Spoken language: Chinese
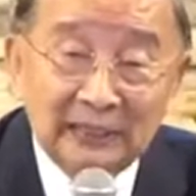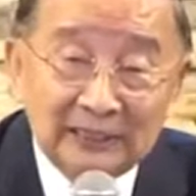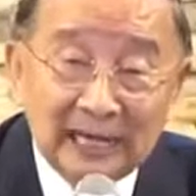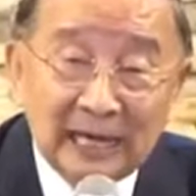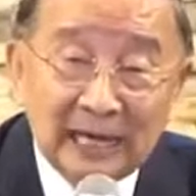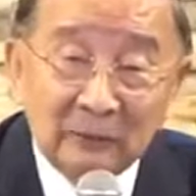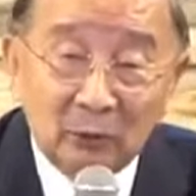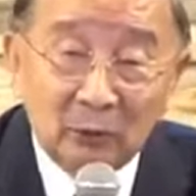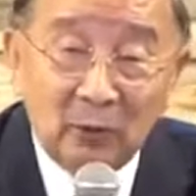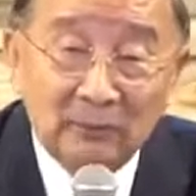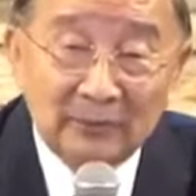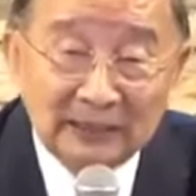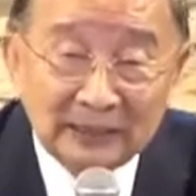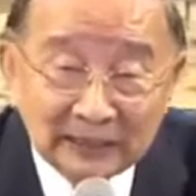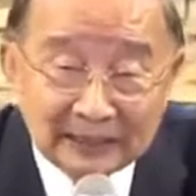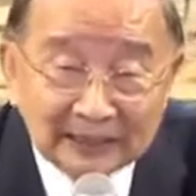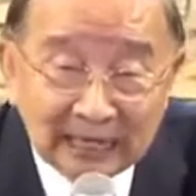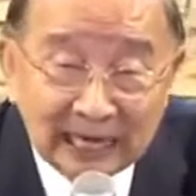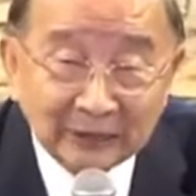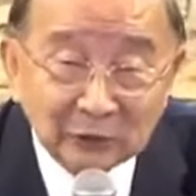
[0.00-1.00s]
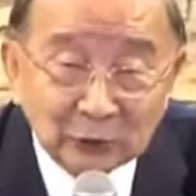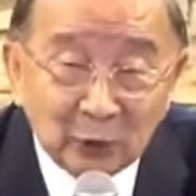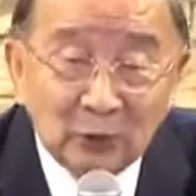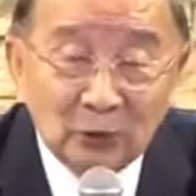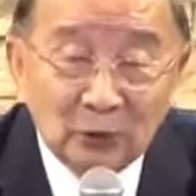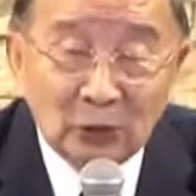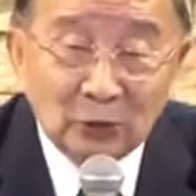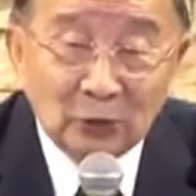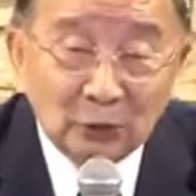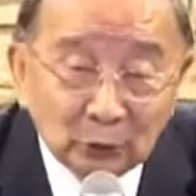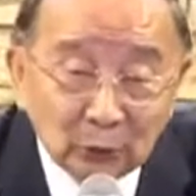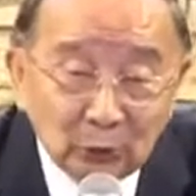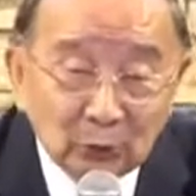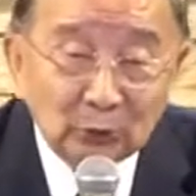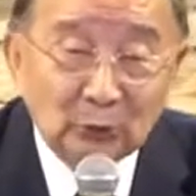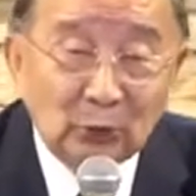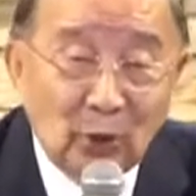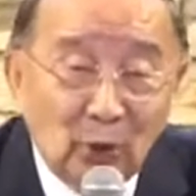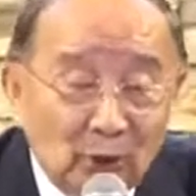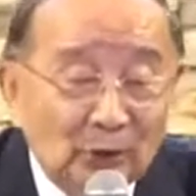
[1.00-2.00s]
在我们的家中，如
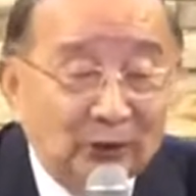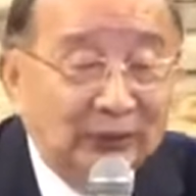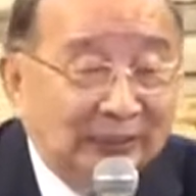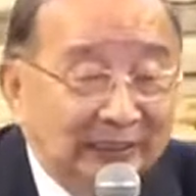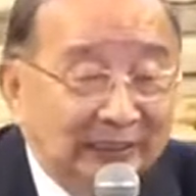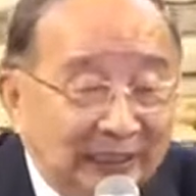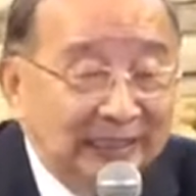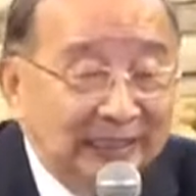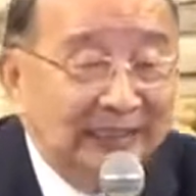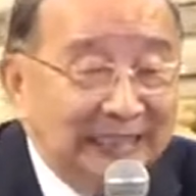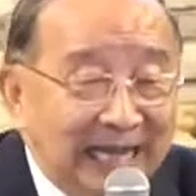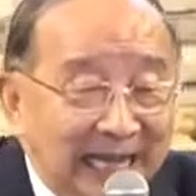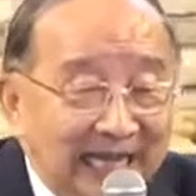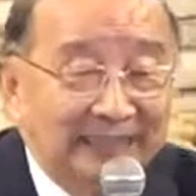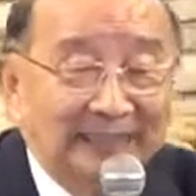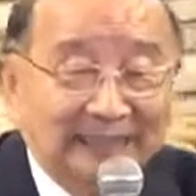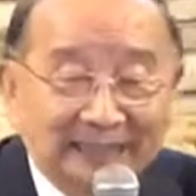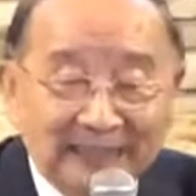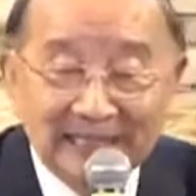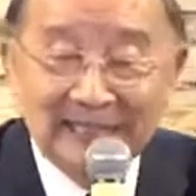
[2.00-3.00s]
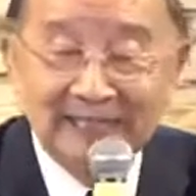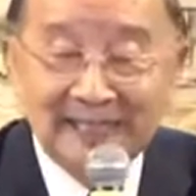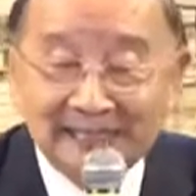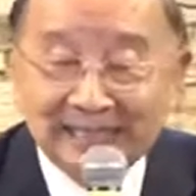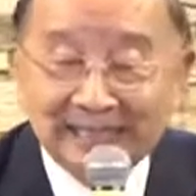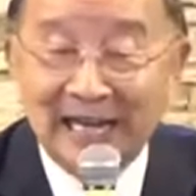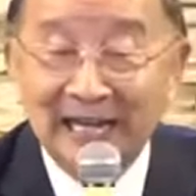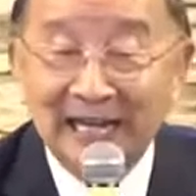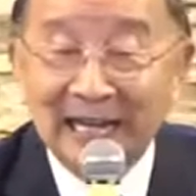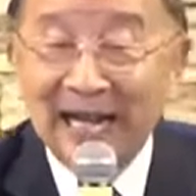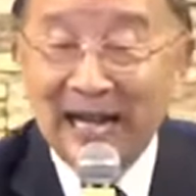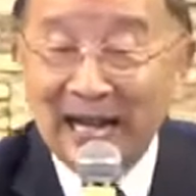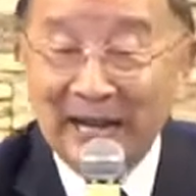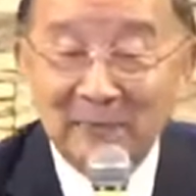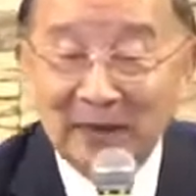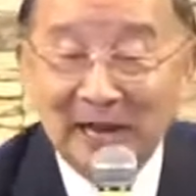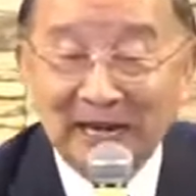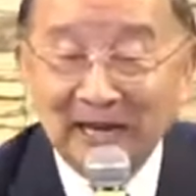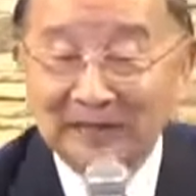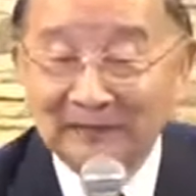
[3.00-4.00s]
同行在天上。阿
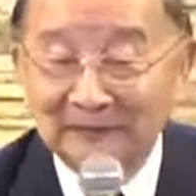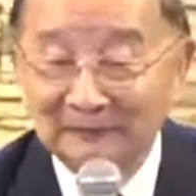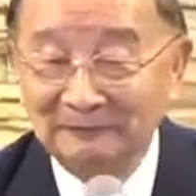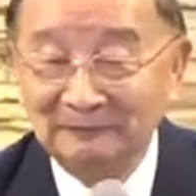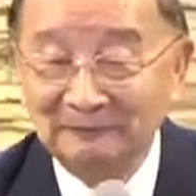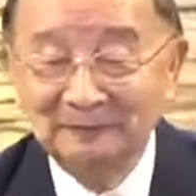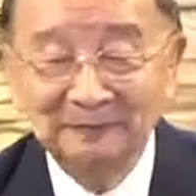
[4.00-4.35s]
门。